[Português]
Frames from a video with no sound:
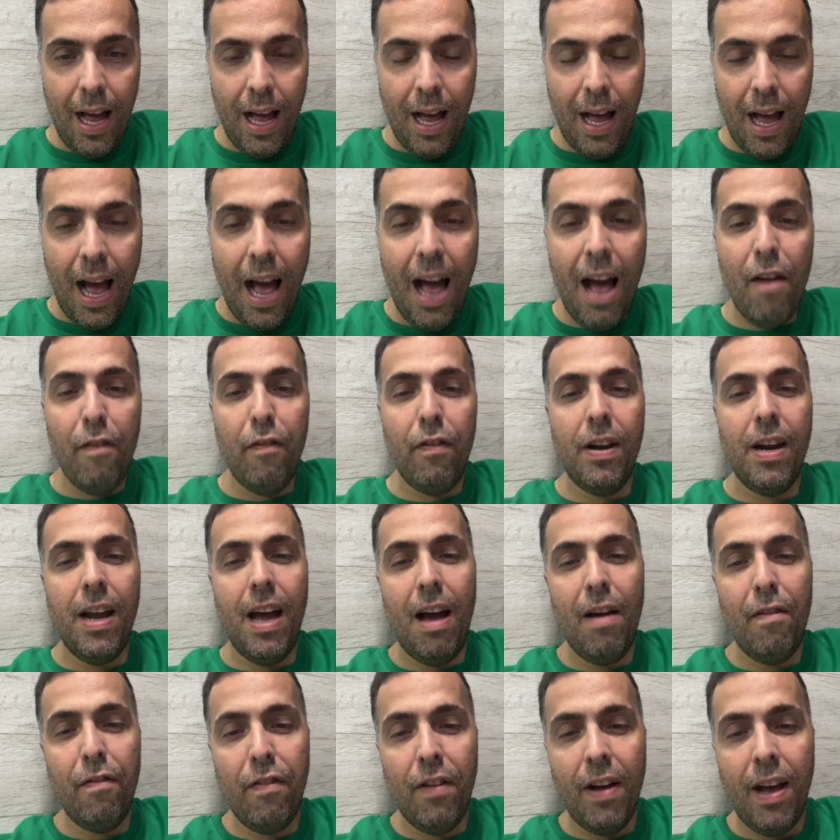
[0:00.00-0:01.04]
A Rafa
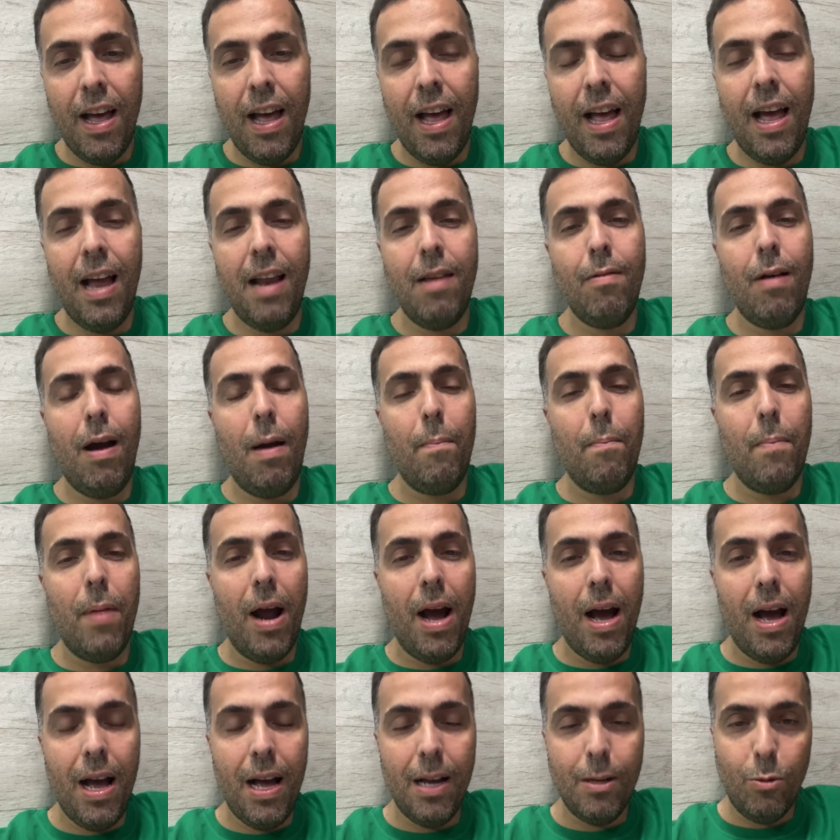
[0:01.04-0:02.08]
Ana Rafael, um
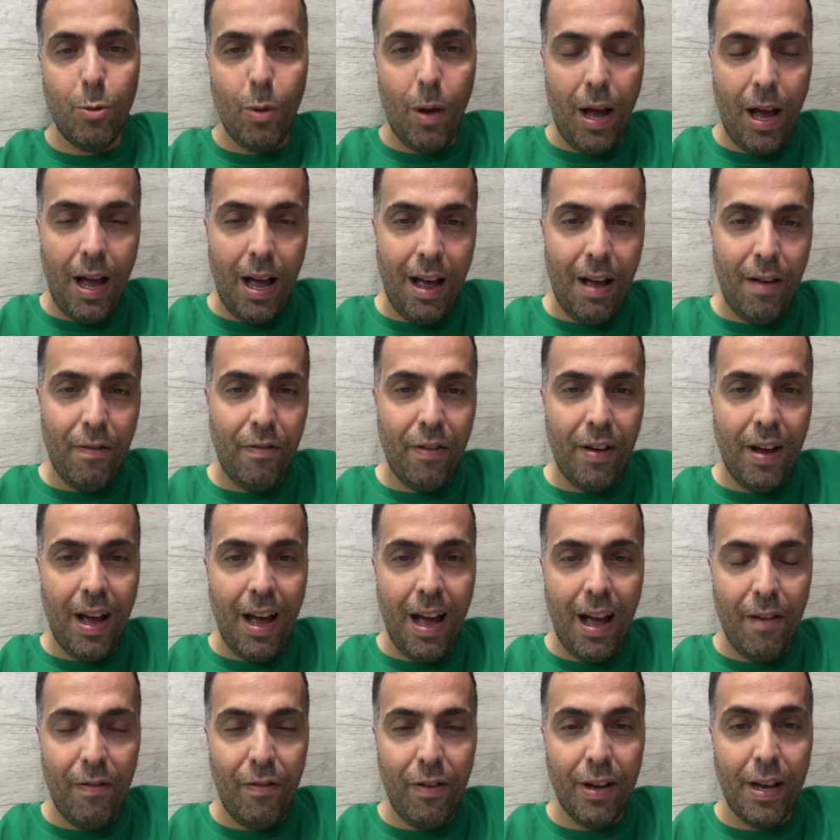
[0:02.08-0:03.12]
abraço, Rafa.
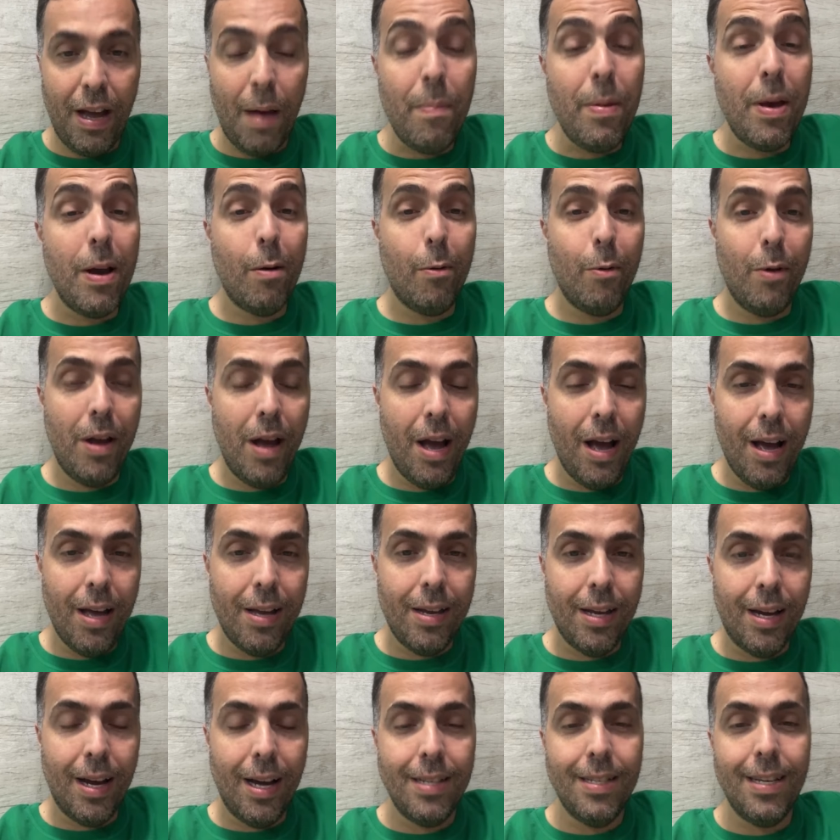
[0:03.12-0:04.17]
Rafa, que é minha
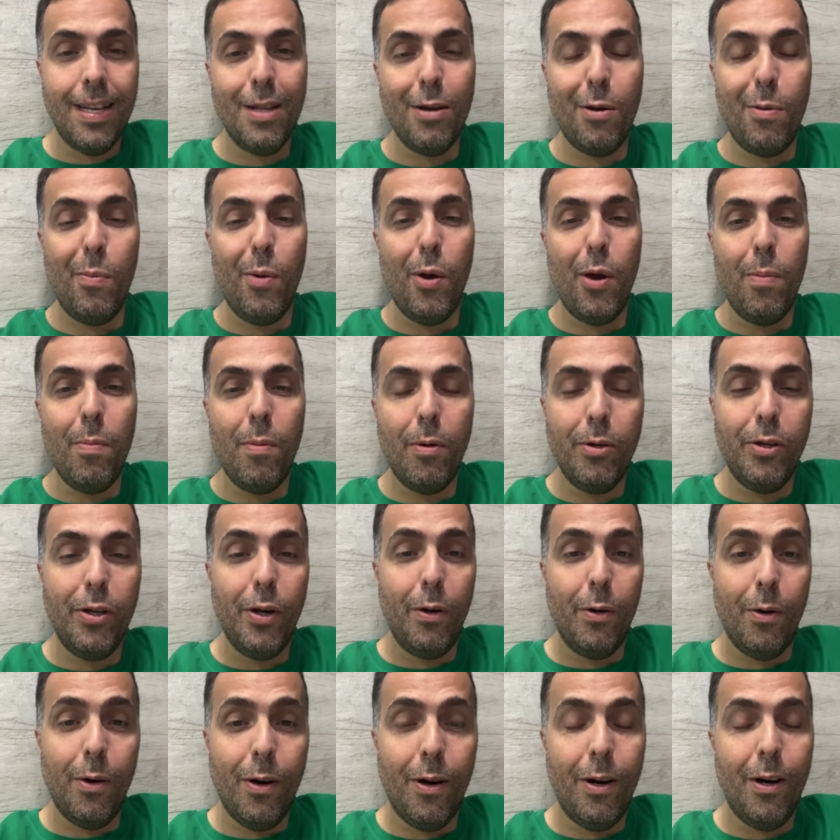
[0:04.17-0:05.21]
cunhada, casada com meu irmão
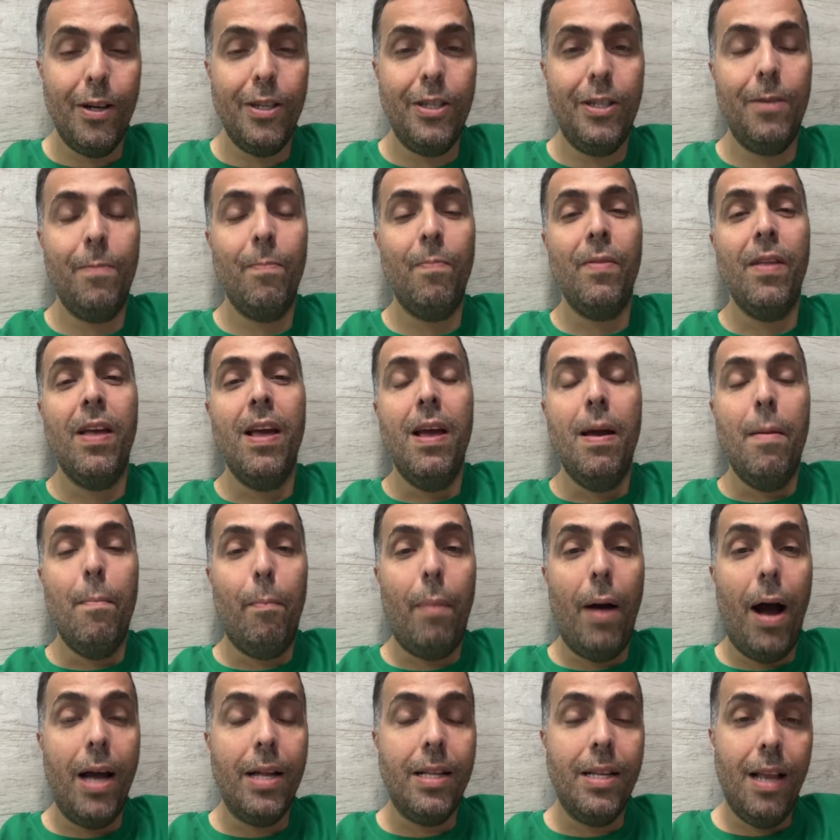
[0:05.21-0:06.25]
George,
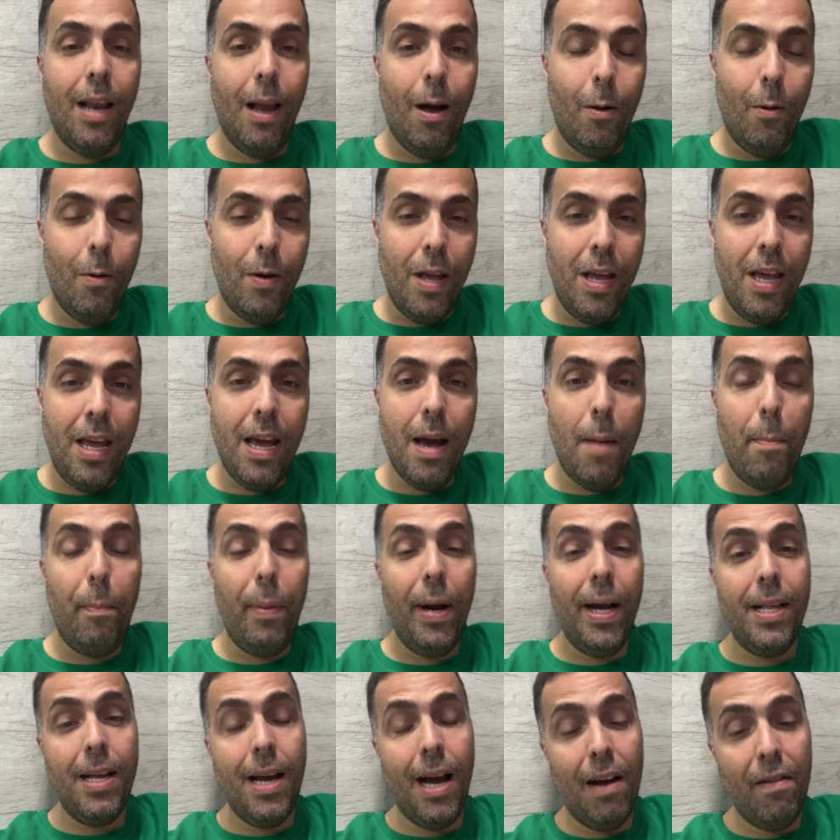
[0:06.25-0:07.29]
pai de Laurinha,
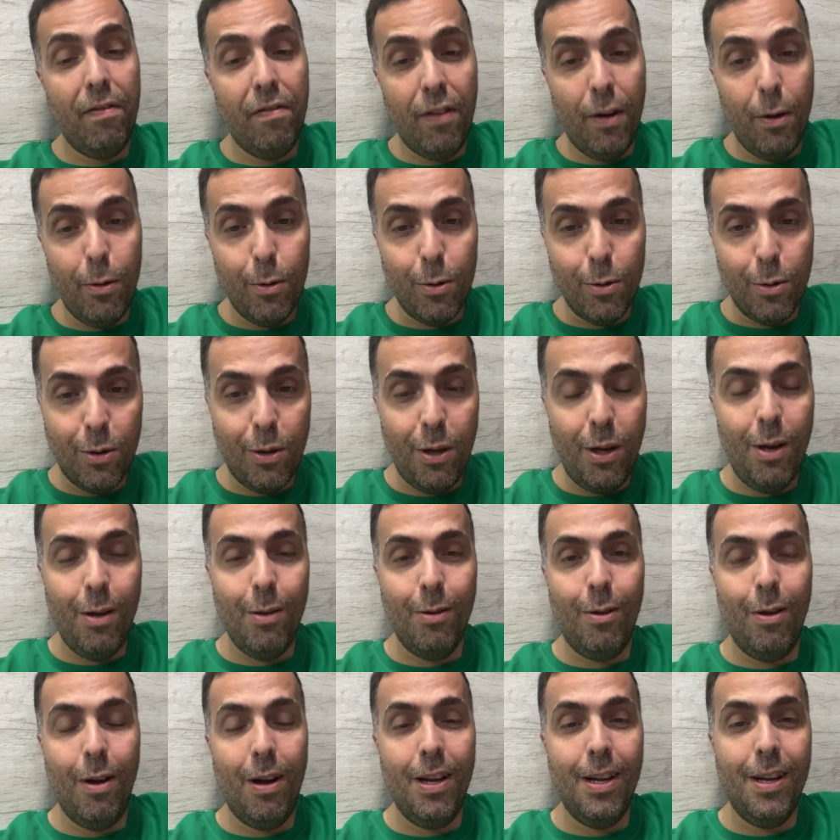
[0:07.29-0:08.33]
pai de
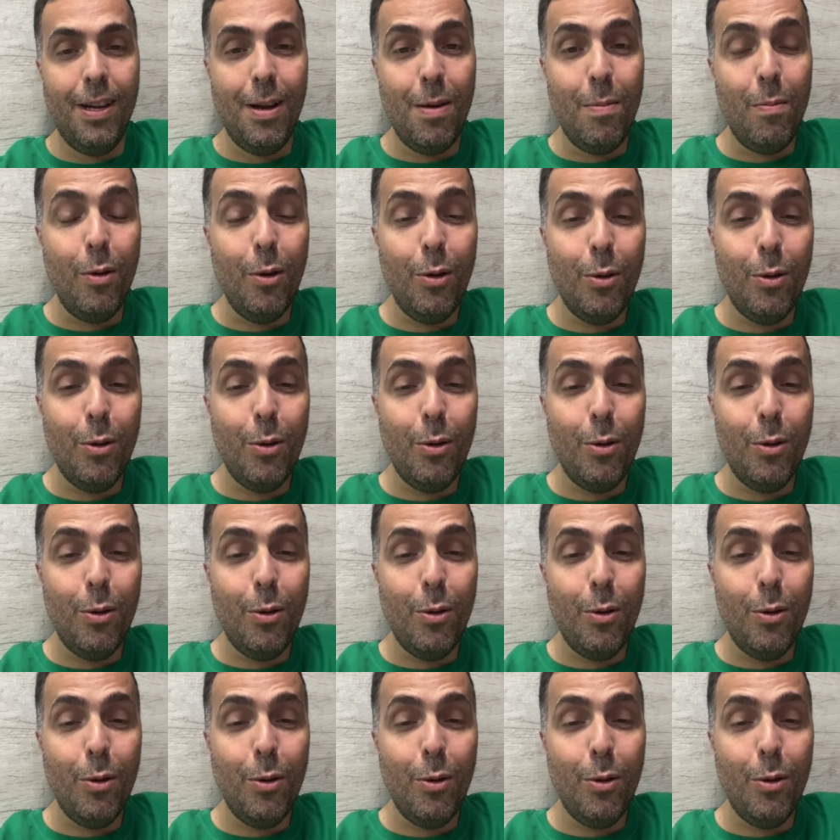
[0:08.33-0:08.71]
Rafaelzinho. Tenho uma alegria